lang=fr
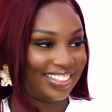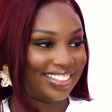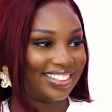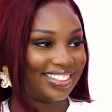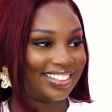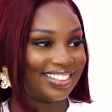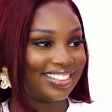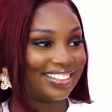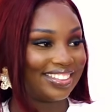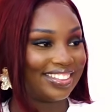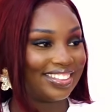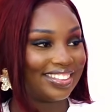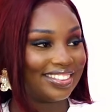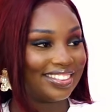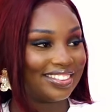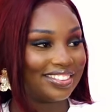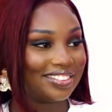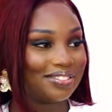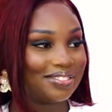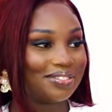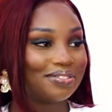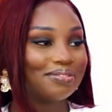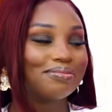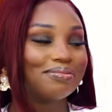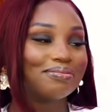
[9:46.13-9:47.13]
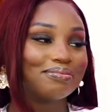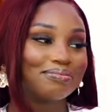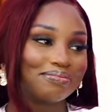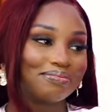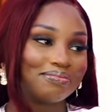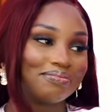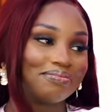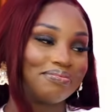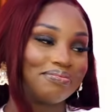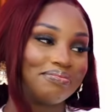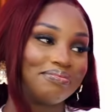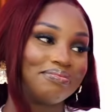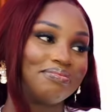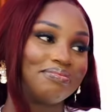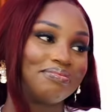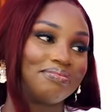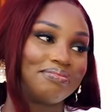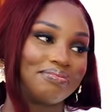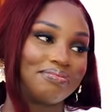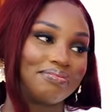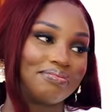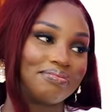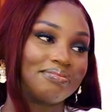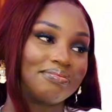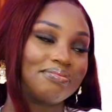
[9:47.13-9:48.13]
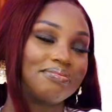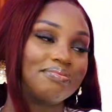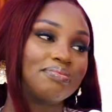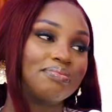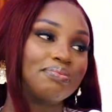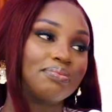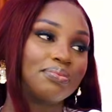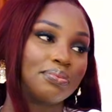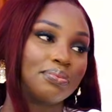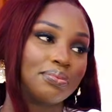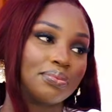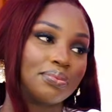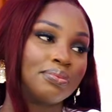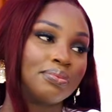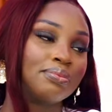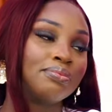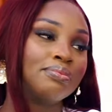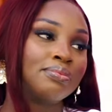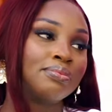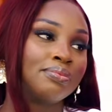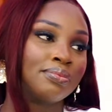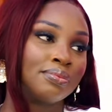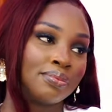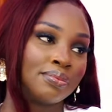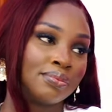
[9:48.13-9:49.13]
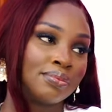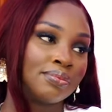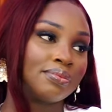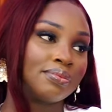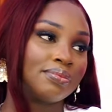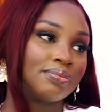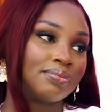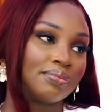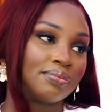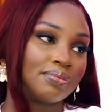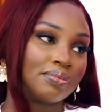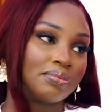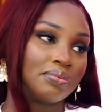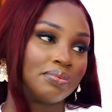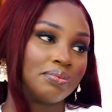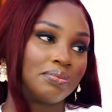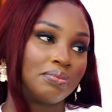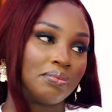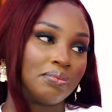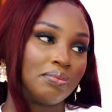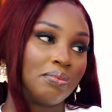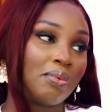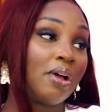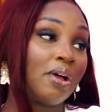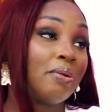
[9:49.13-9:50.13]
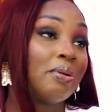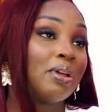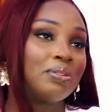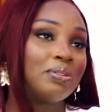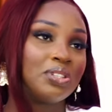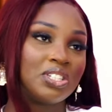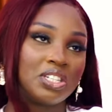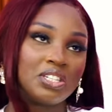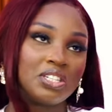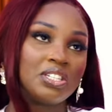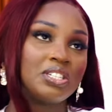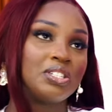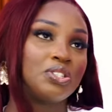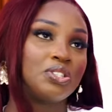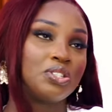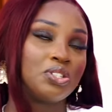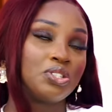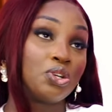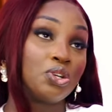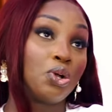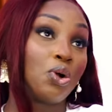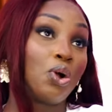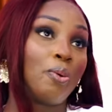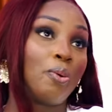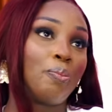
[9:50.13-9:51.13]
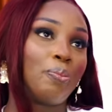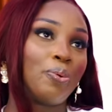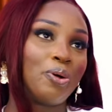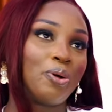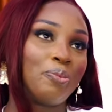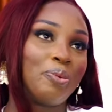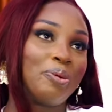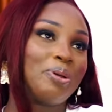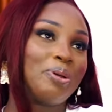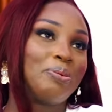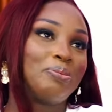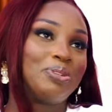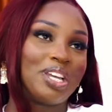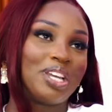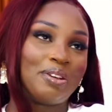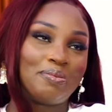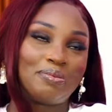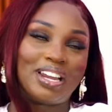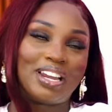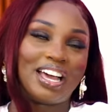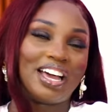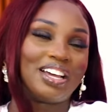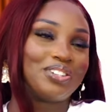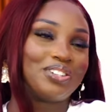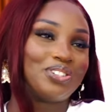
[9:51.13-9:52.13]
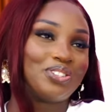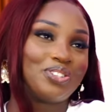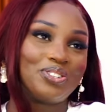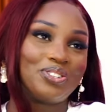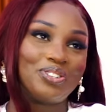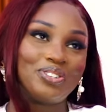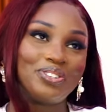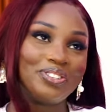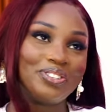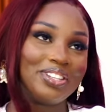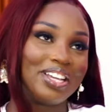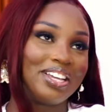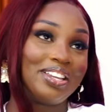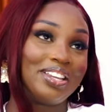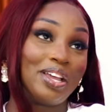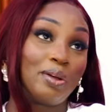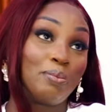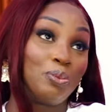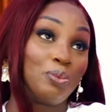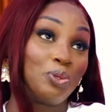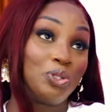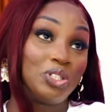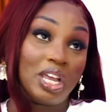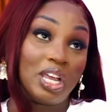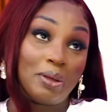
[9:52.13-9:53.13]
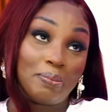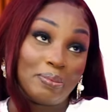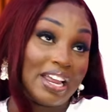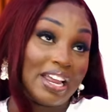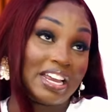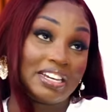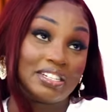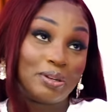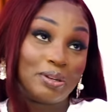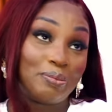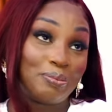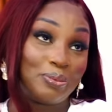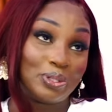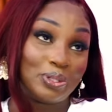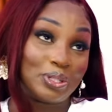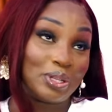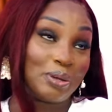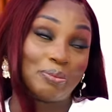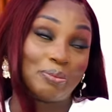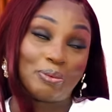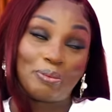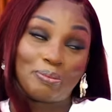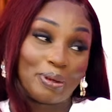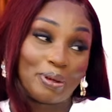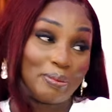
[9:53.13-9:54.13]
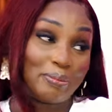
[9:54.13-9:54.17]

c'est l'amour. Tu sais que les sentiments que tu as envers une personne mm je, comprends, moi-même, j'aime l'argent d'un amour. J'aime l'argent plus que mon